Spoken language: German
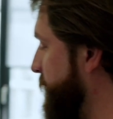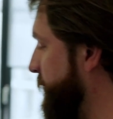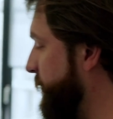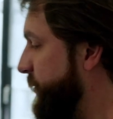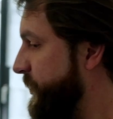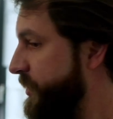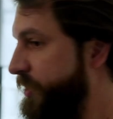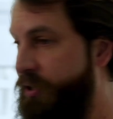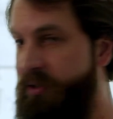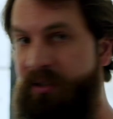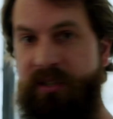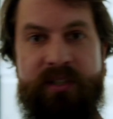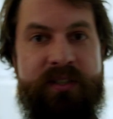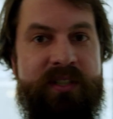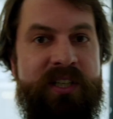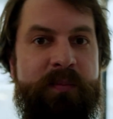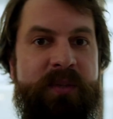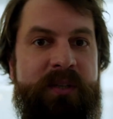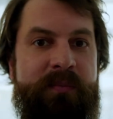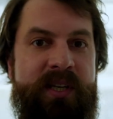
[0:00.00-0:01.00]
unsere
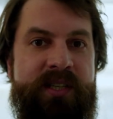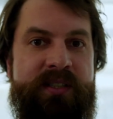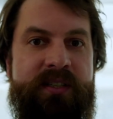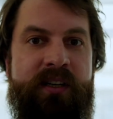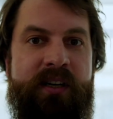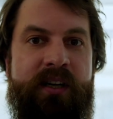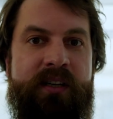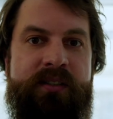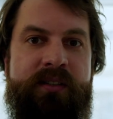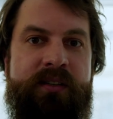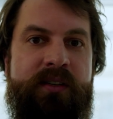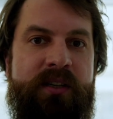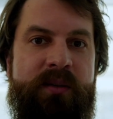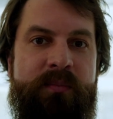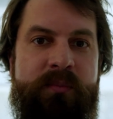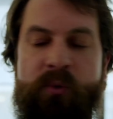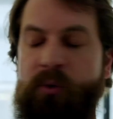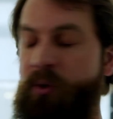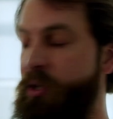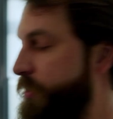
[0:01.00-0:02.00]
sensiblen Messgeräte
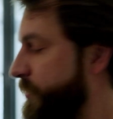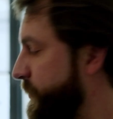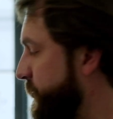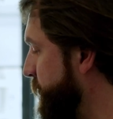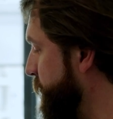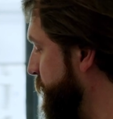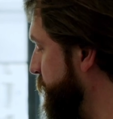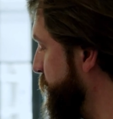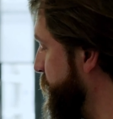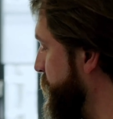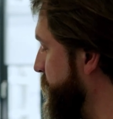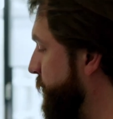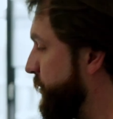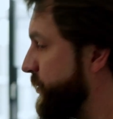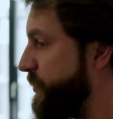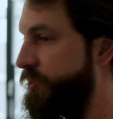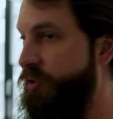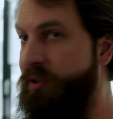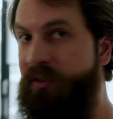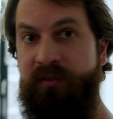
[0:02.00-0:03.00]
geben oder unsere
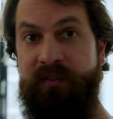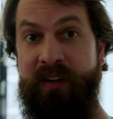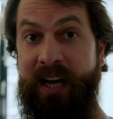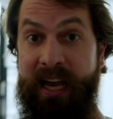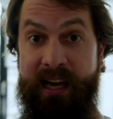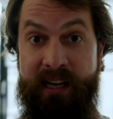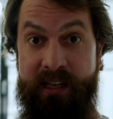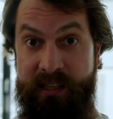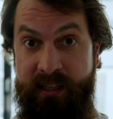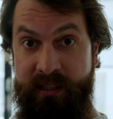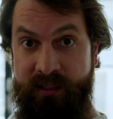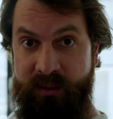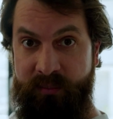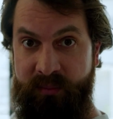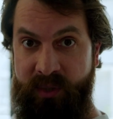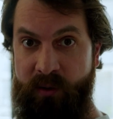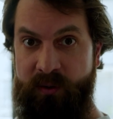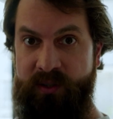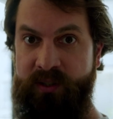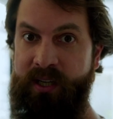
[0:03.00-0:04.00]
Dutz, unsere freiliegenden
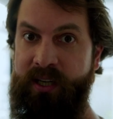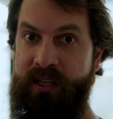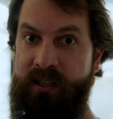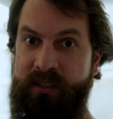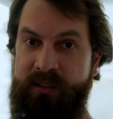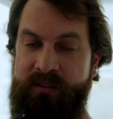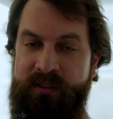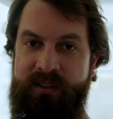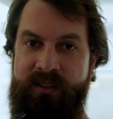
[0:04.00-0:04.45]
Bauteile.